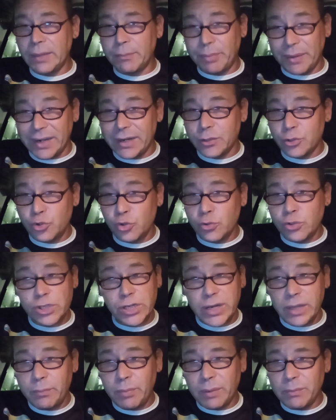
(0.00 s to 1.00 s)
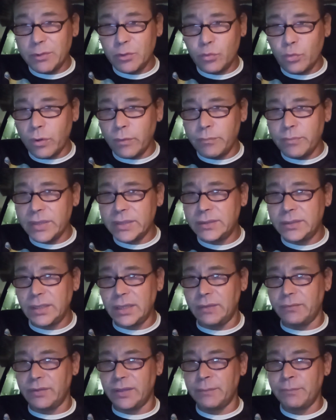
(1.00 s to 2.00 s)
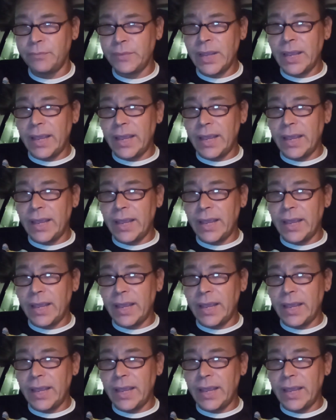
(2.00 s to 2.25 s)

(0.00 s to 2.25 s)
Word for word: per raggiungere i primi due obiettivi,